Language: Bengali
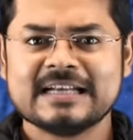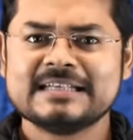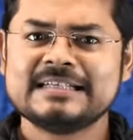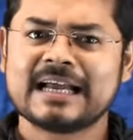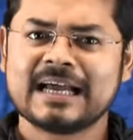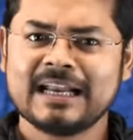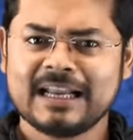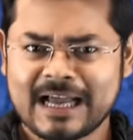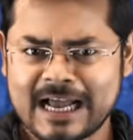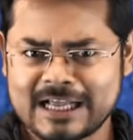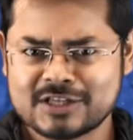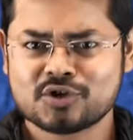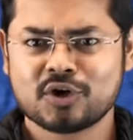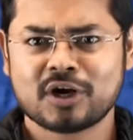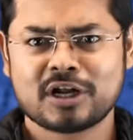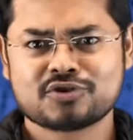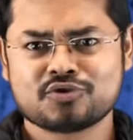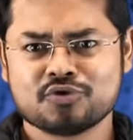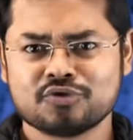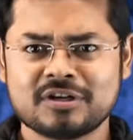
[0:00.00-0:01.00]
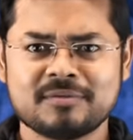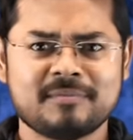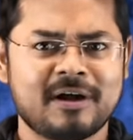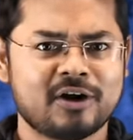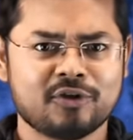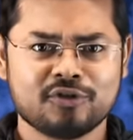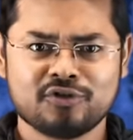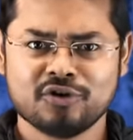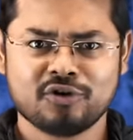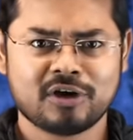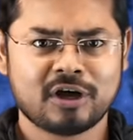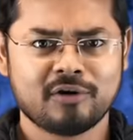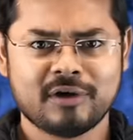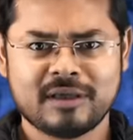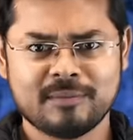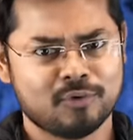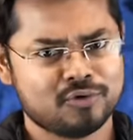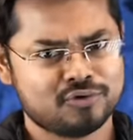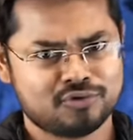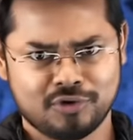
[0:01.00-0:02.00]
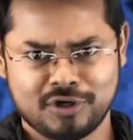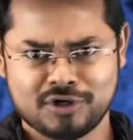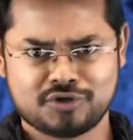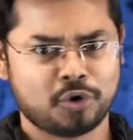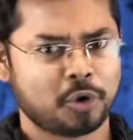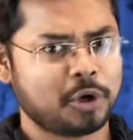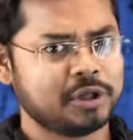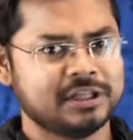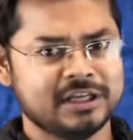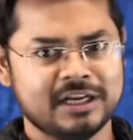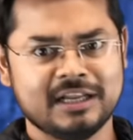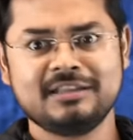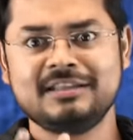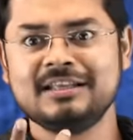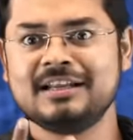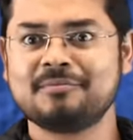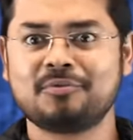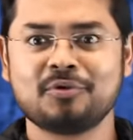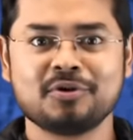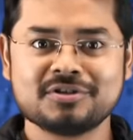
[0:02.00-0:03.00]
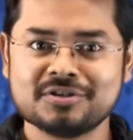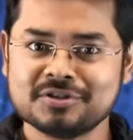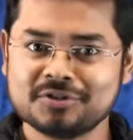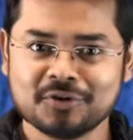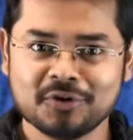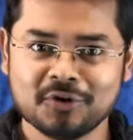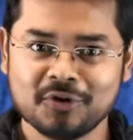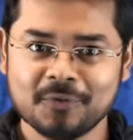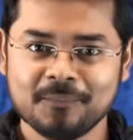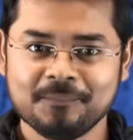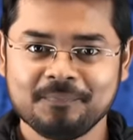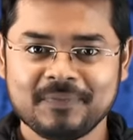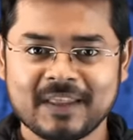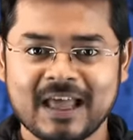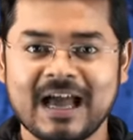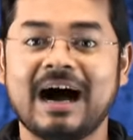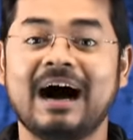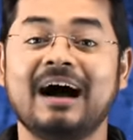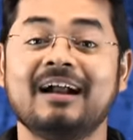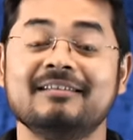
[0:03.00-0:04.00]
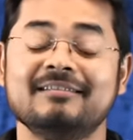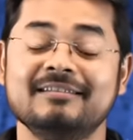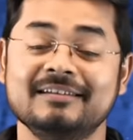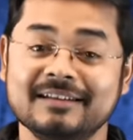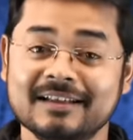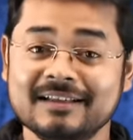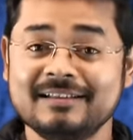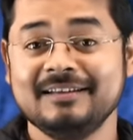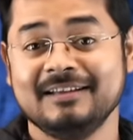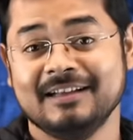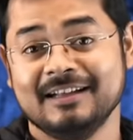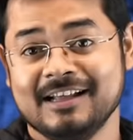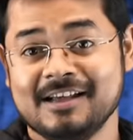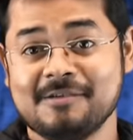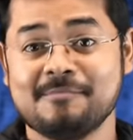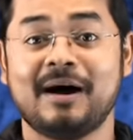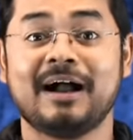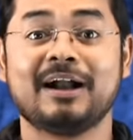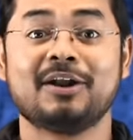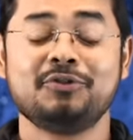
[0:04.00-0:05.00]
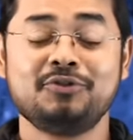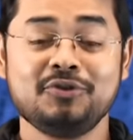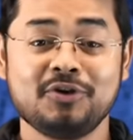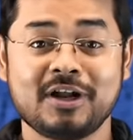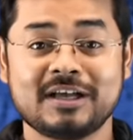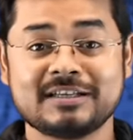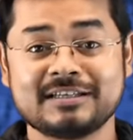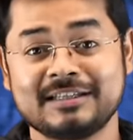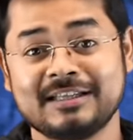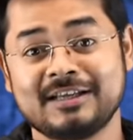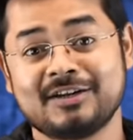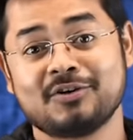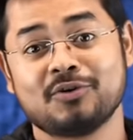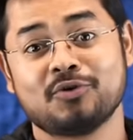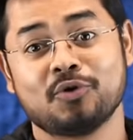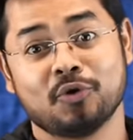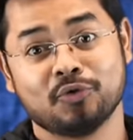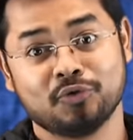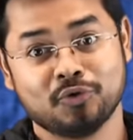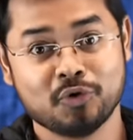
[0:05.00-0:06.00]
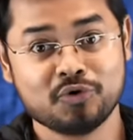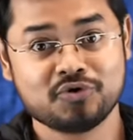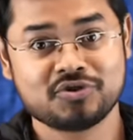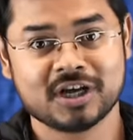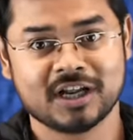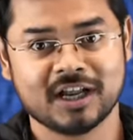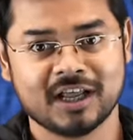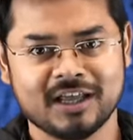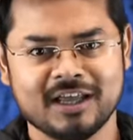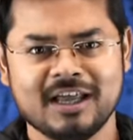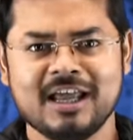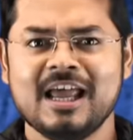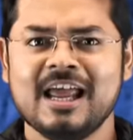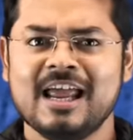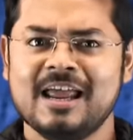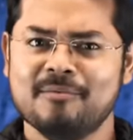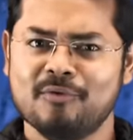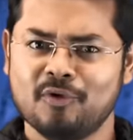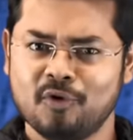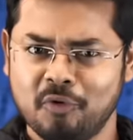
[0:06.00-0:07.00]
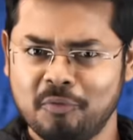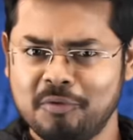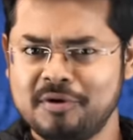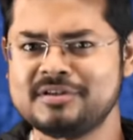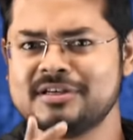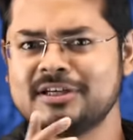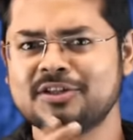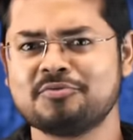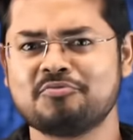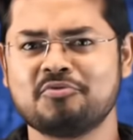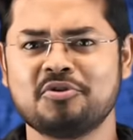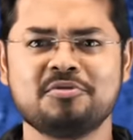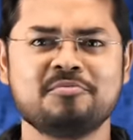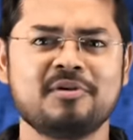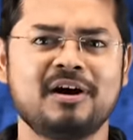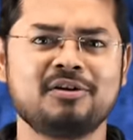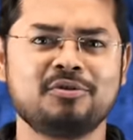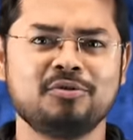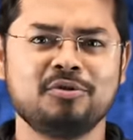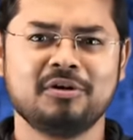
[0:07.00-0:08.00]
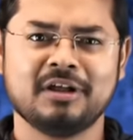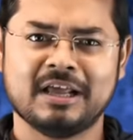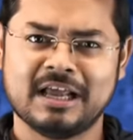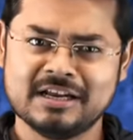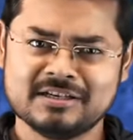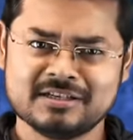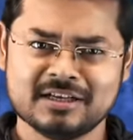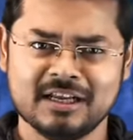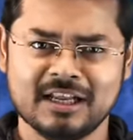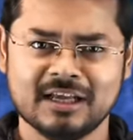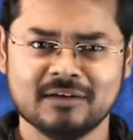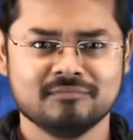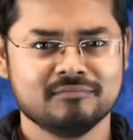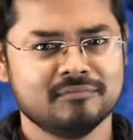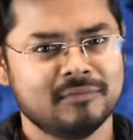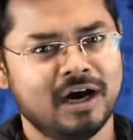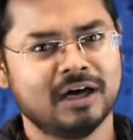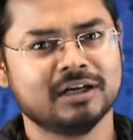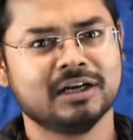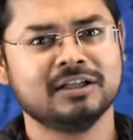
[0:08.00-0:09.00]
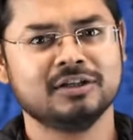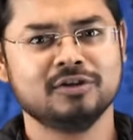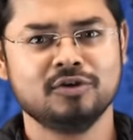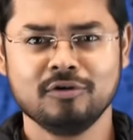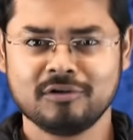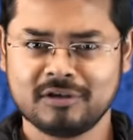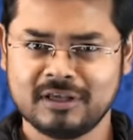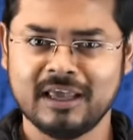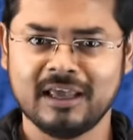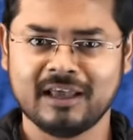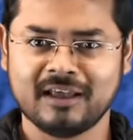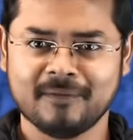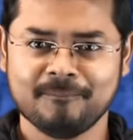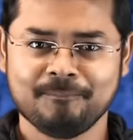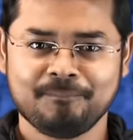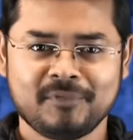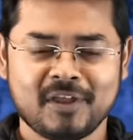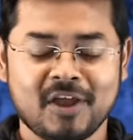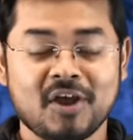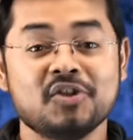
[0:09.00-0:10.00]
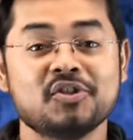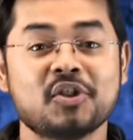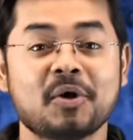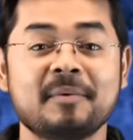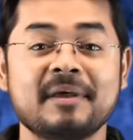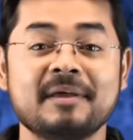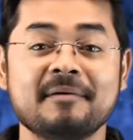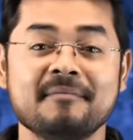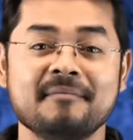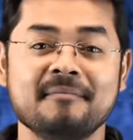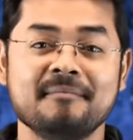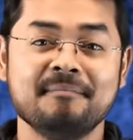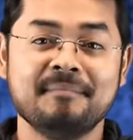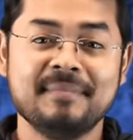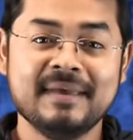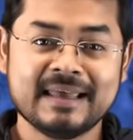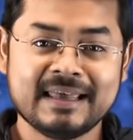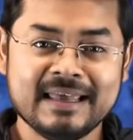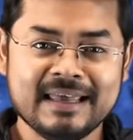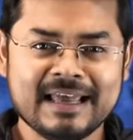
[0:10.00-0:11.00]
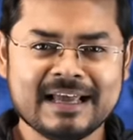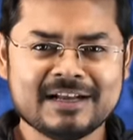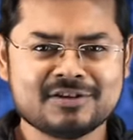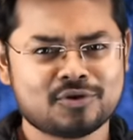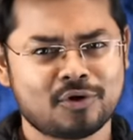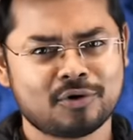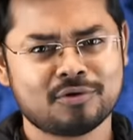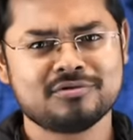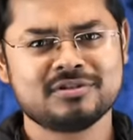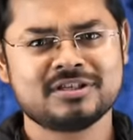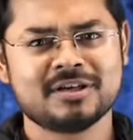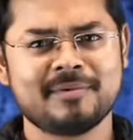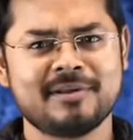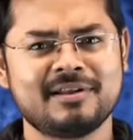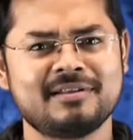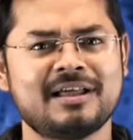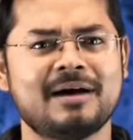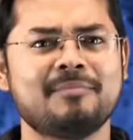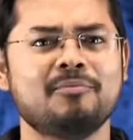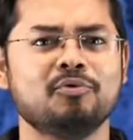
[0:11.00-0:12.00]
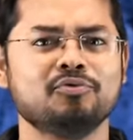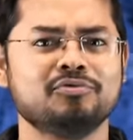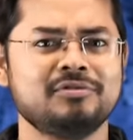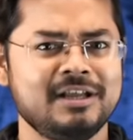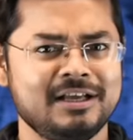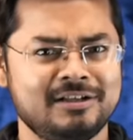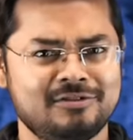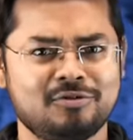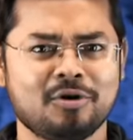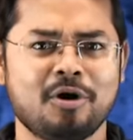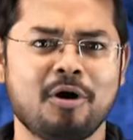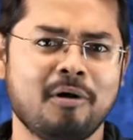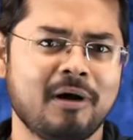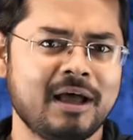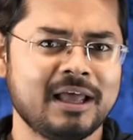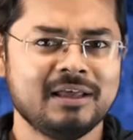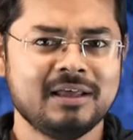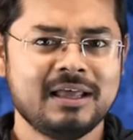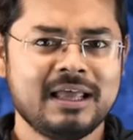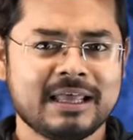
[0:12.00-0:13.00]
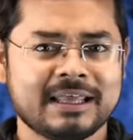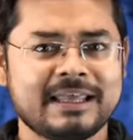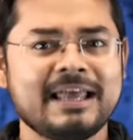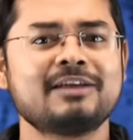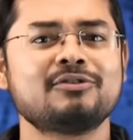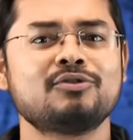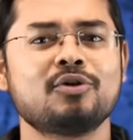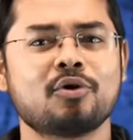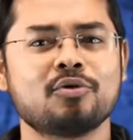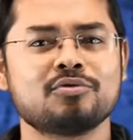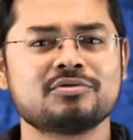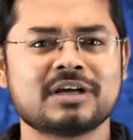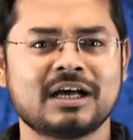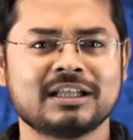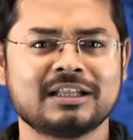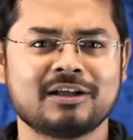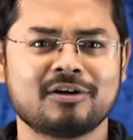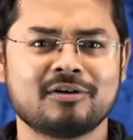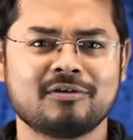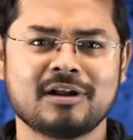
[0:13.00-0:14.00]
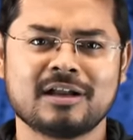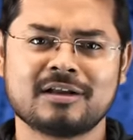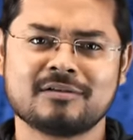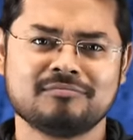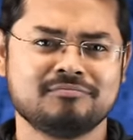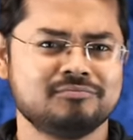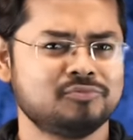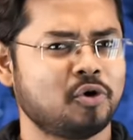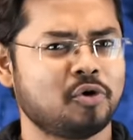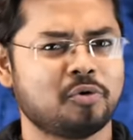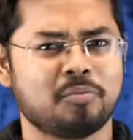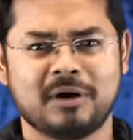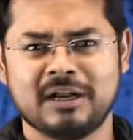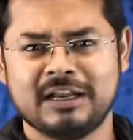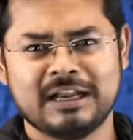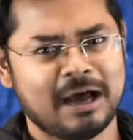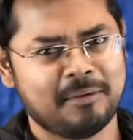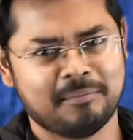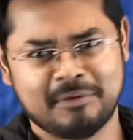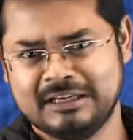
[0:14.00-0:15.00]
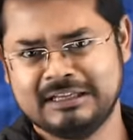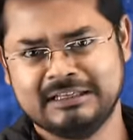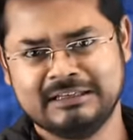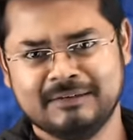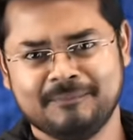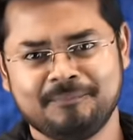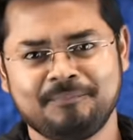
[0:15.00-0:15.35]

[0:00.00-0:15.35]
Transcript: সেখানে কাজ করার সূত্রে ভারতীয়রাও এই বস্তুটির সঙ্গে ধীরে ধীরে পরিচিত হলো আর ধীরে ধীরে ভারতীয় রাজাদের রন্ধনশালায় এবং অভিজাত পরিবারগুলোর হেঁসেলে হানা দিল কেক তবে বেকিংয়ের সরঞ্জামের দাম অতিরিক্ত হওয়ায় কেক তখন সাধারণের দরবারে নামেনি